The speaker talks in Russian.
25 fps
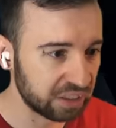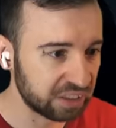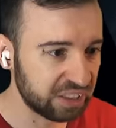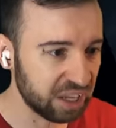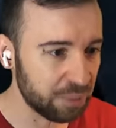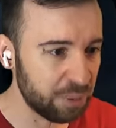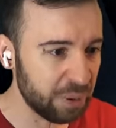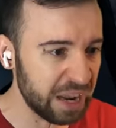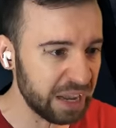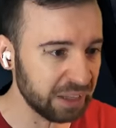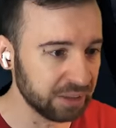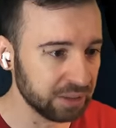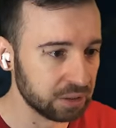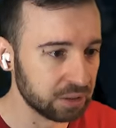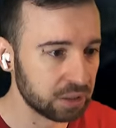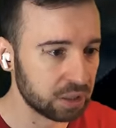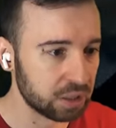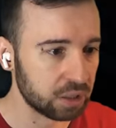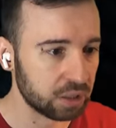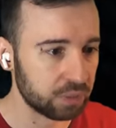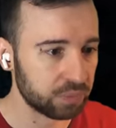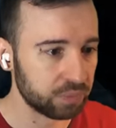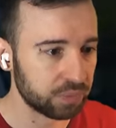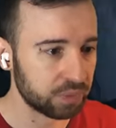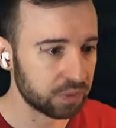Да блин!
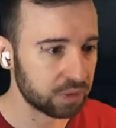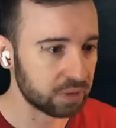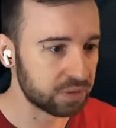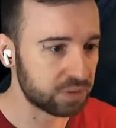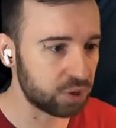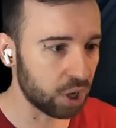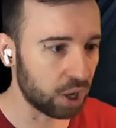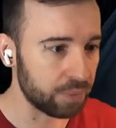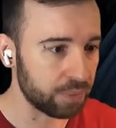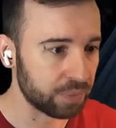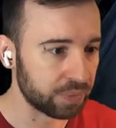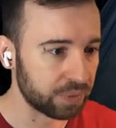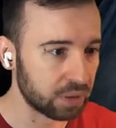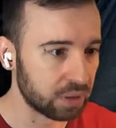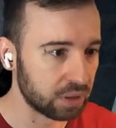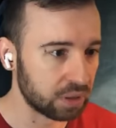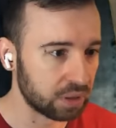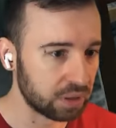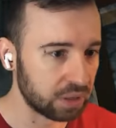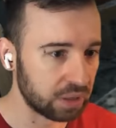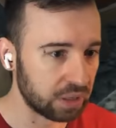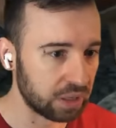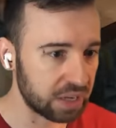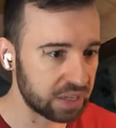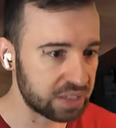Все,
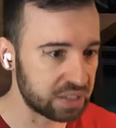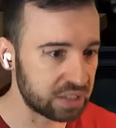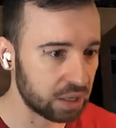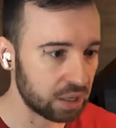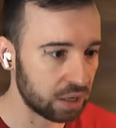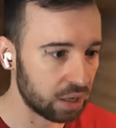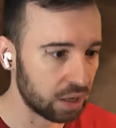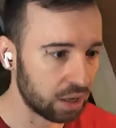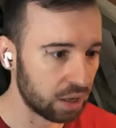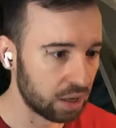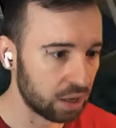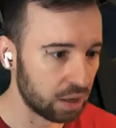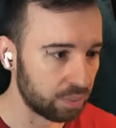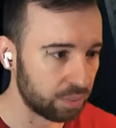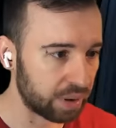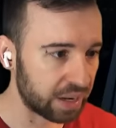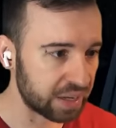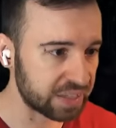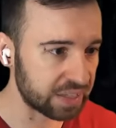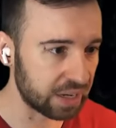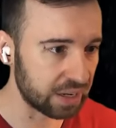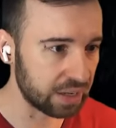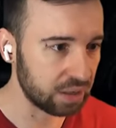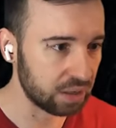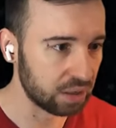есть.
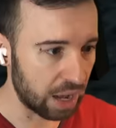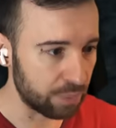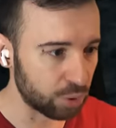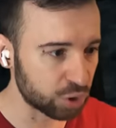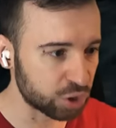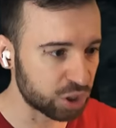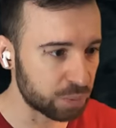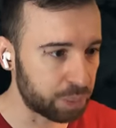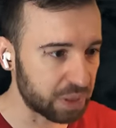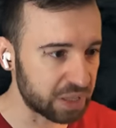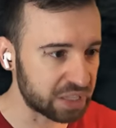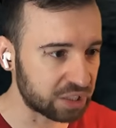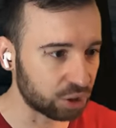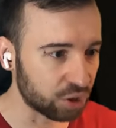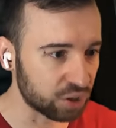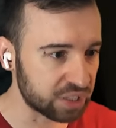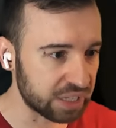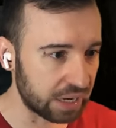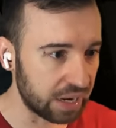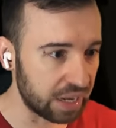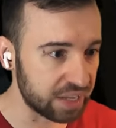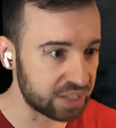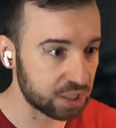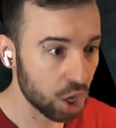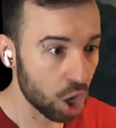Бросай. А можно под стол
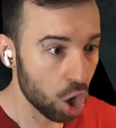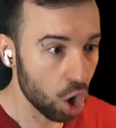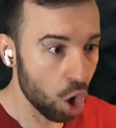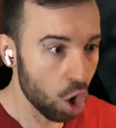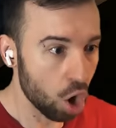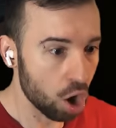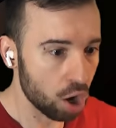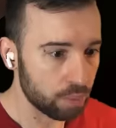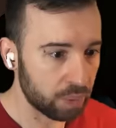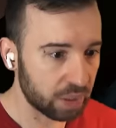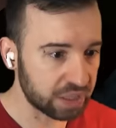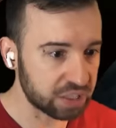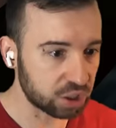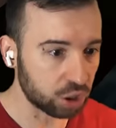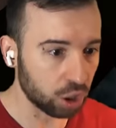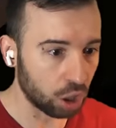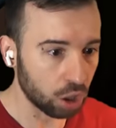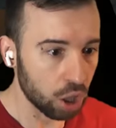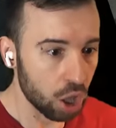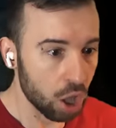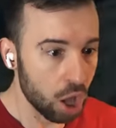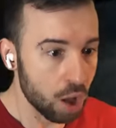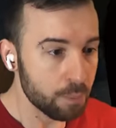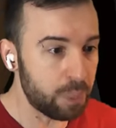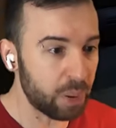залезть? Под
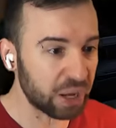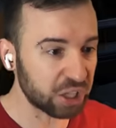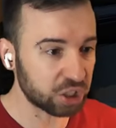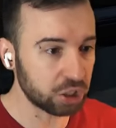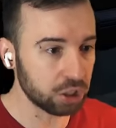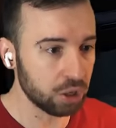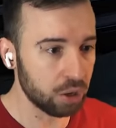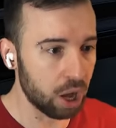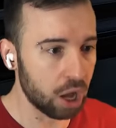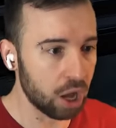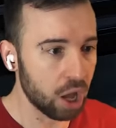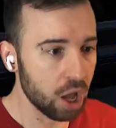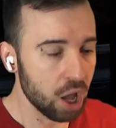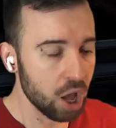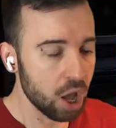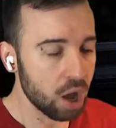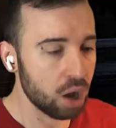стол! Пожалуйста!